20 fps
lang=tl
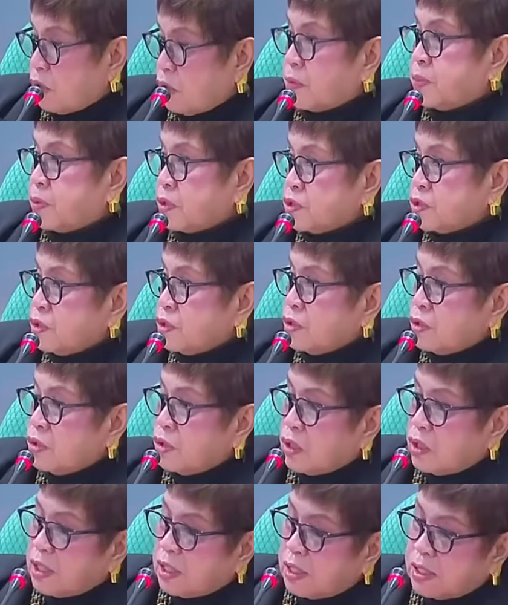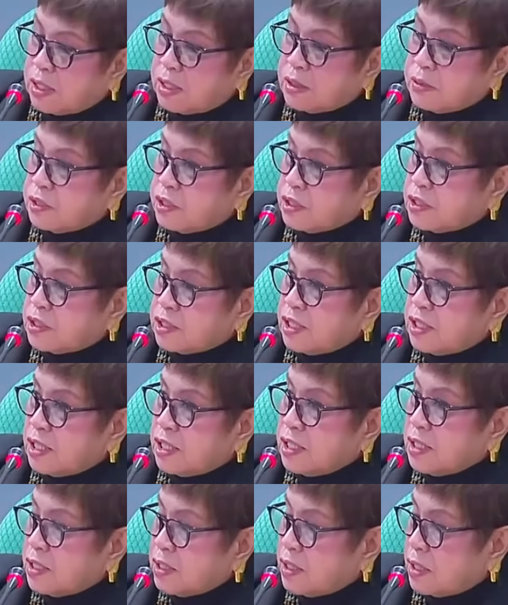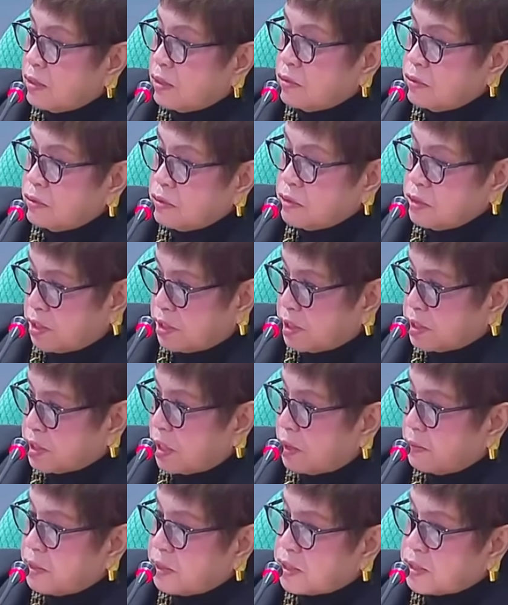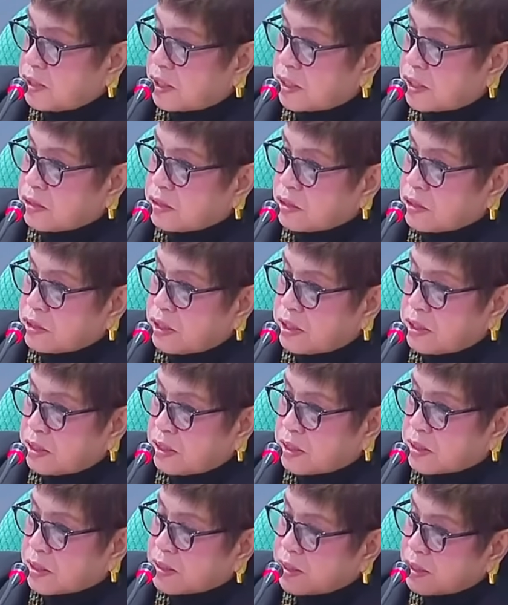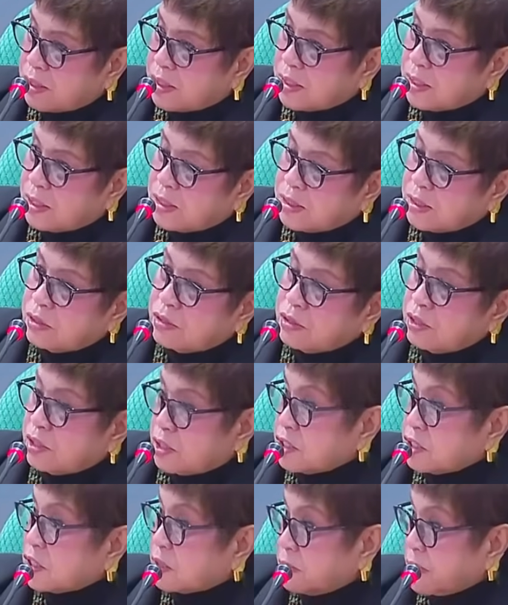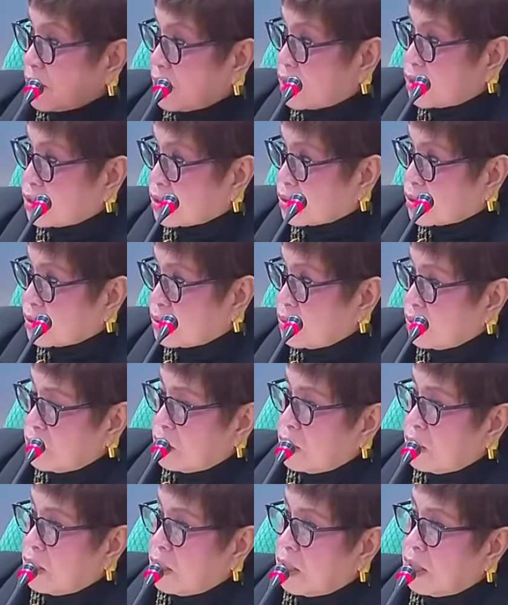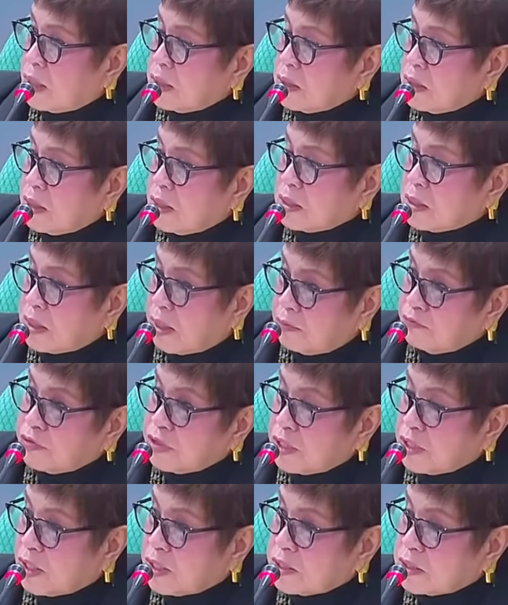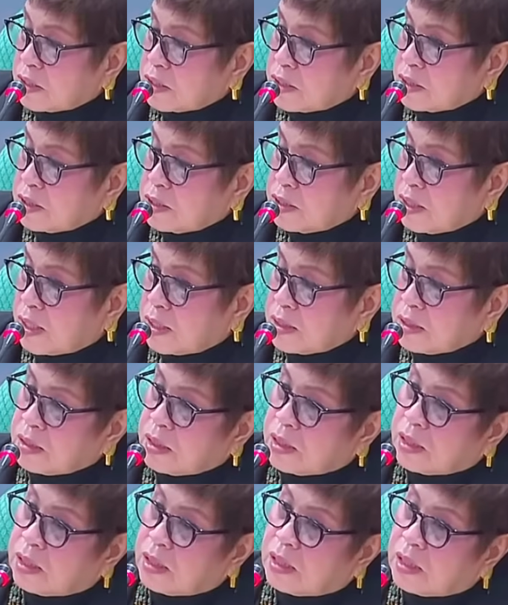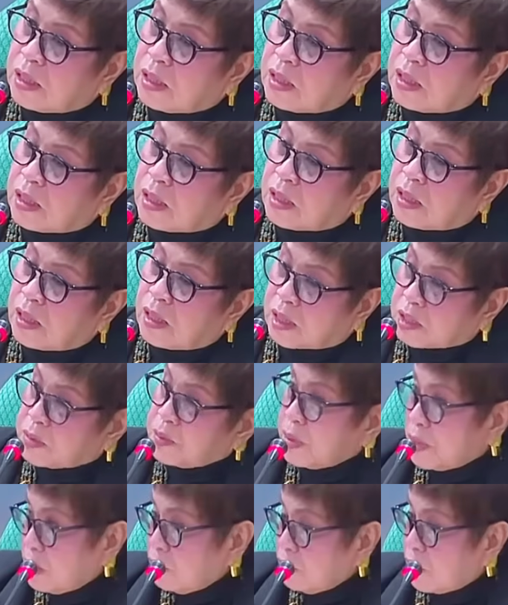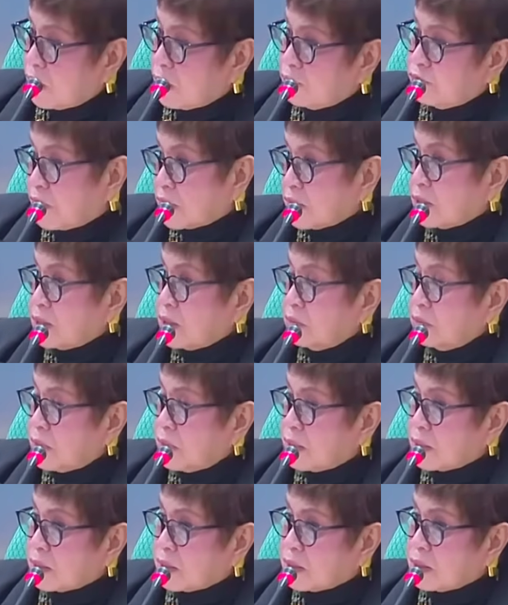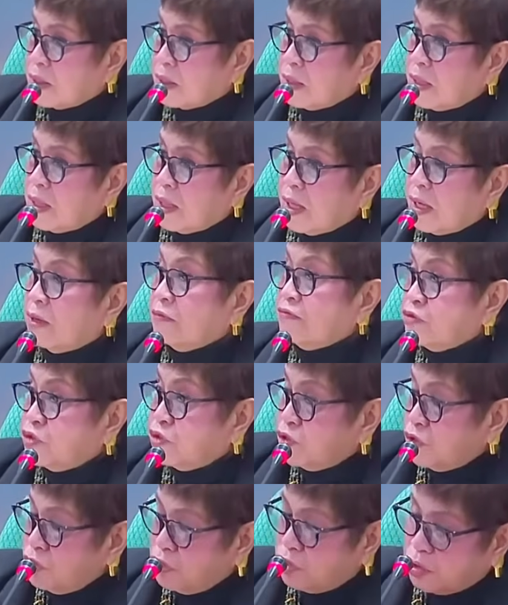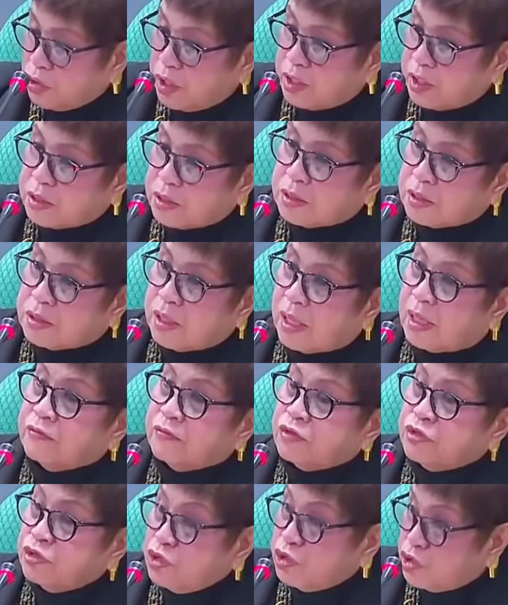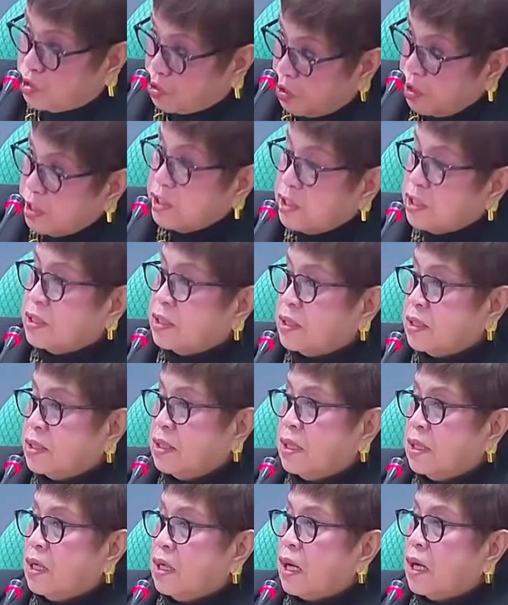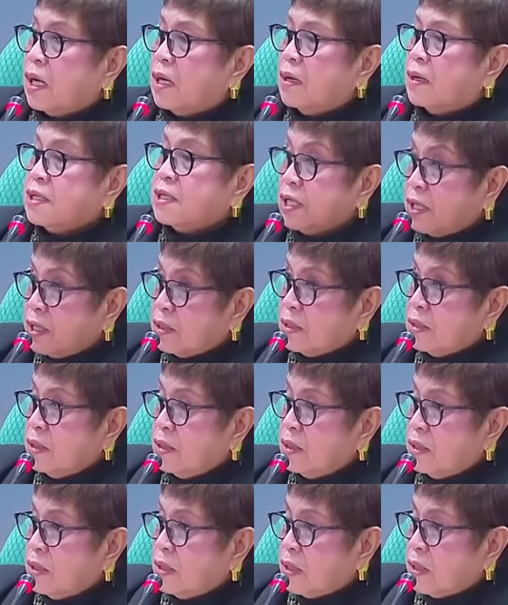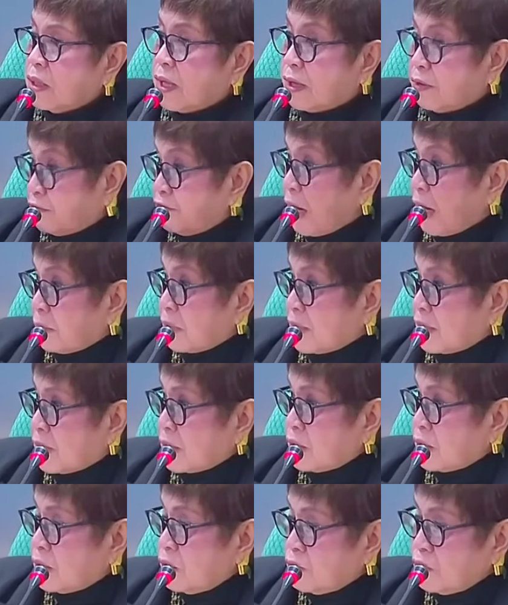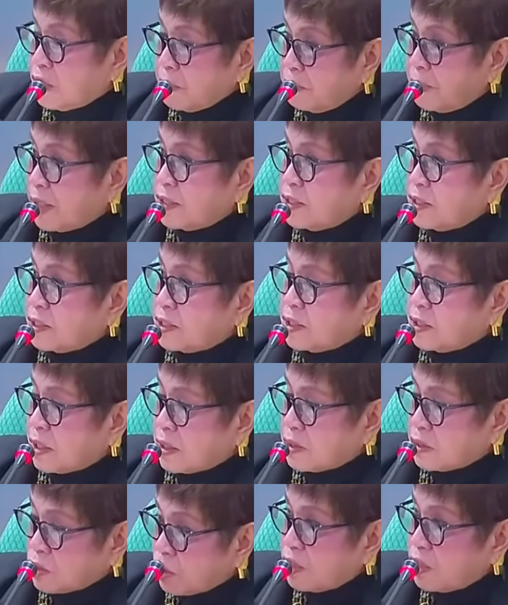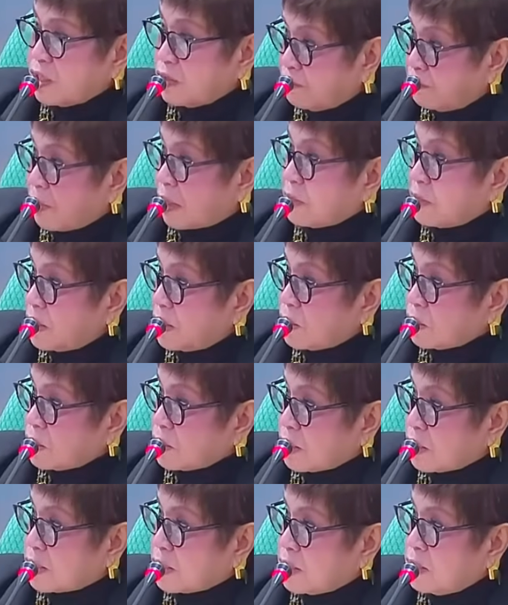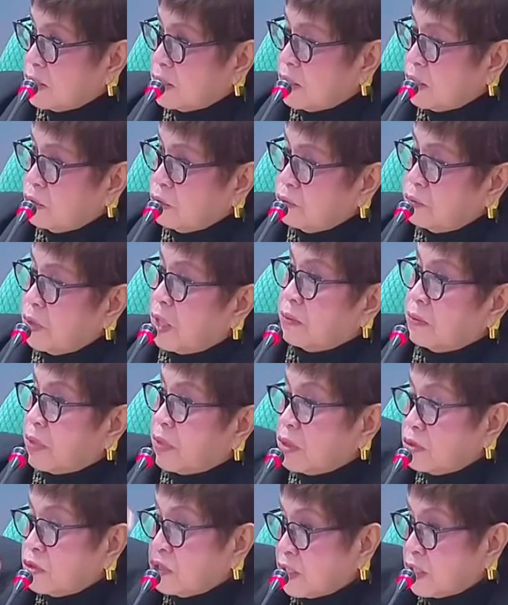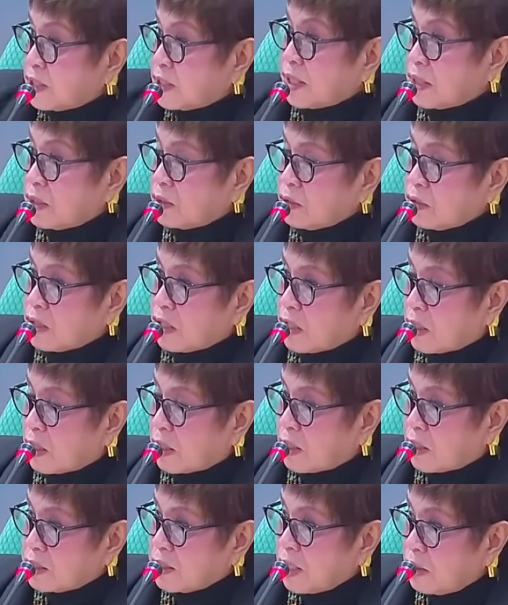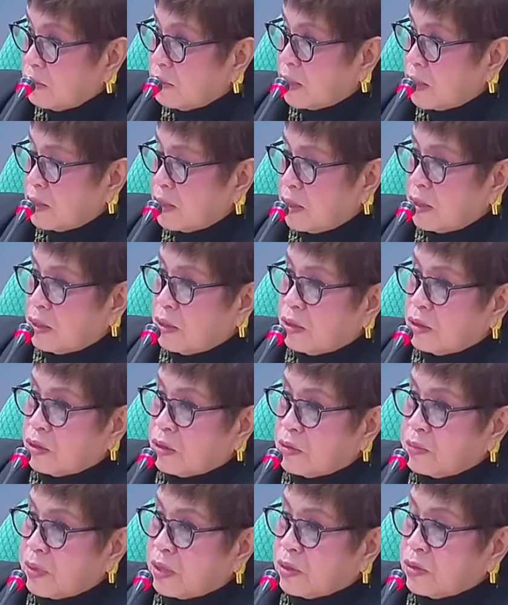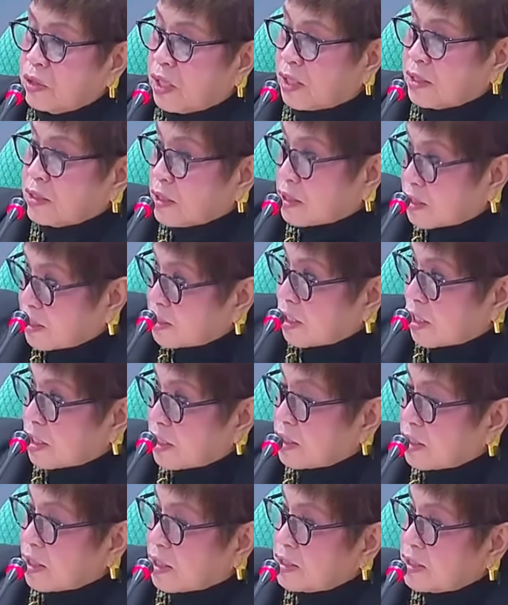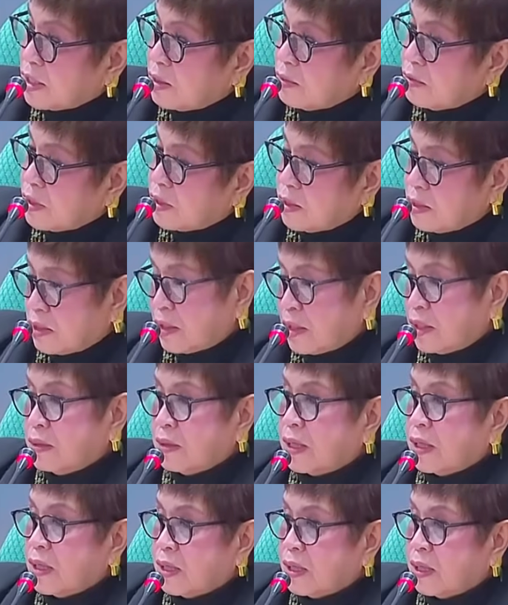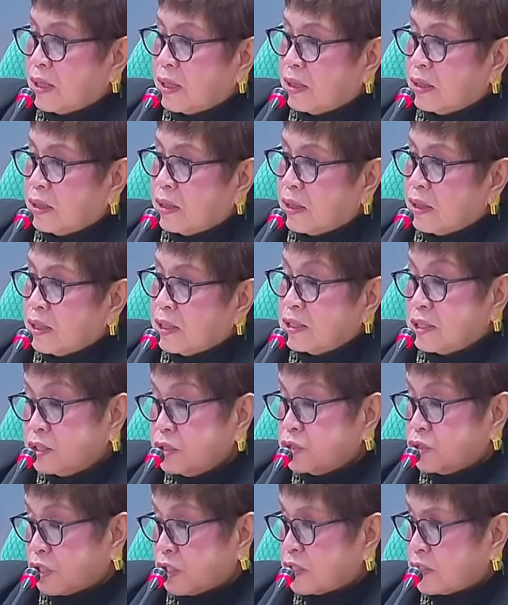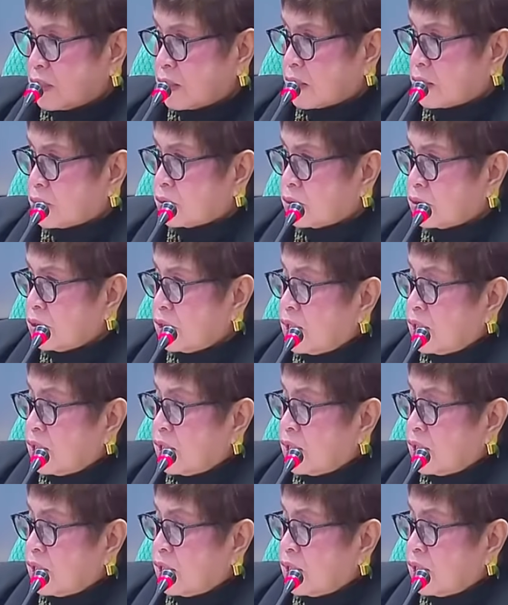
Opo. So, Opo. in other words, tinanggal na yung sinasabi ni Senator Tolentino, tinanggal na yung discrimination. Opo. And it emphasizes that uh, husband and wife, father and mother have joint have to jointly uh, rear a family. Yun ang basis ng solid family unit. Hindi yung merong dictator na asawa or merong under desire na asawa uh, kasi joint na ngayon.